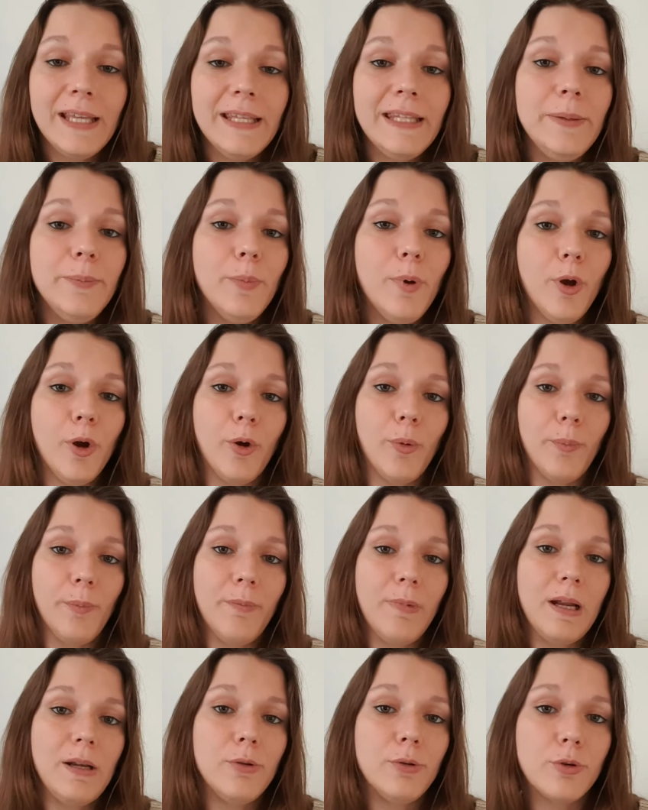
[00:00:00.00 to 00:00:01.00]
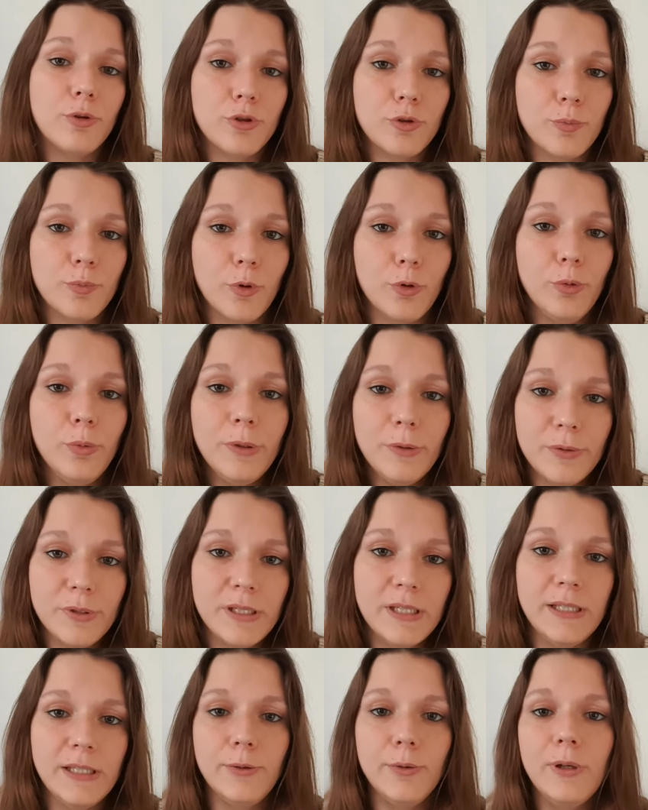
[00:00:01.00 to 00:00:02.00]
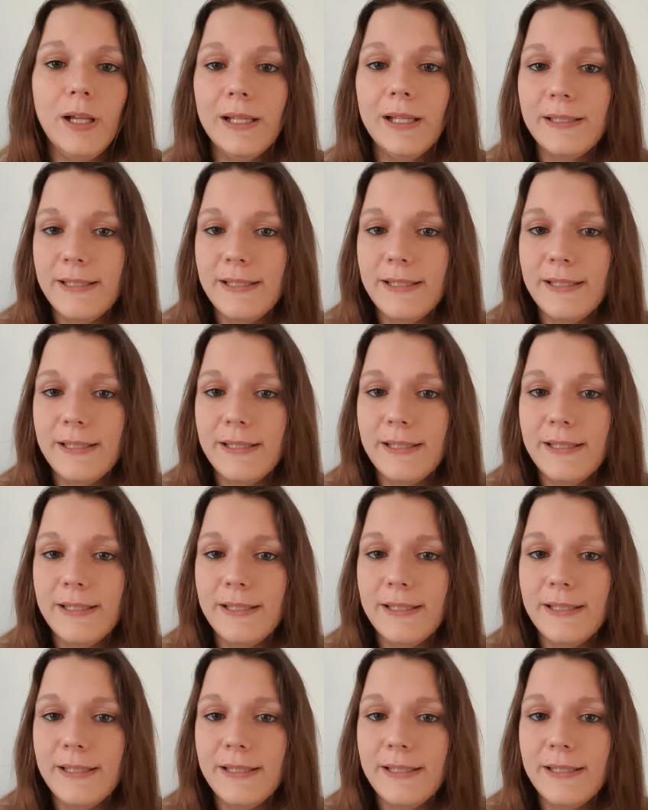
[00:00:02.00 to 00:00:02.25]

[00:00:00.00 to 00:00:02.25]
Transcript: qui meurt malheureusement lui aussi de la